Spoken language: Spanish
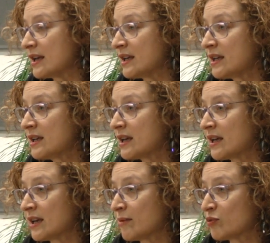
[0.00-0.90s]
y
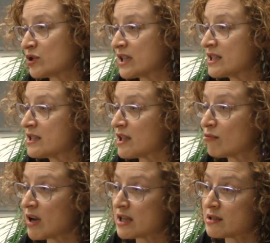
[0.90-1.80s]
eh, pues existen
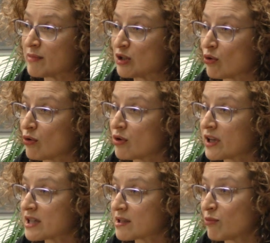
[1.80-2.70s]
unas
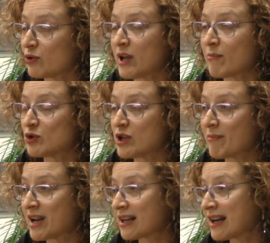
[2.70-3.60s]
metodologías que podríamos llamar